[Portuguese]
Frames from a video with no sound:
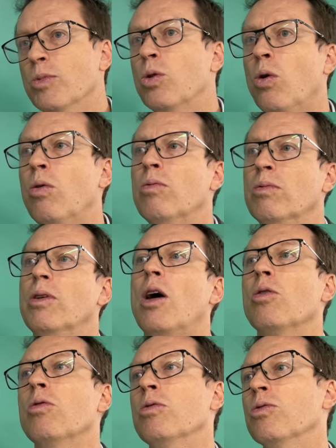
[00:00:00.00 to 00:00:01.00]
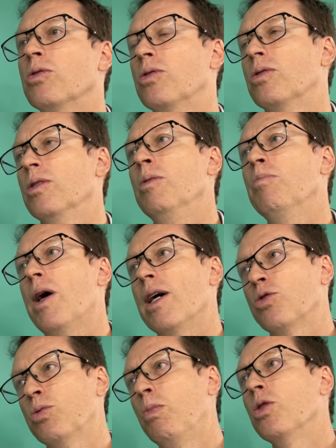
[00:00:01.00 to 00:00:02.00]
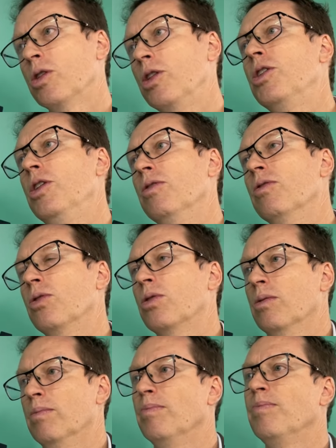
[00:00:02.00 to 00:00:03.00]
com alguns impactos positivos.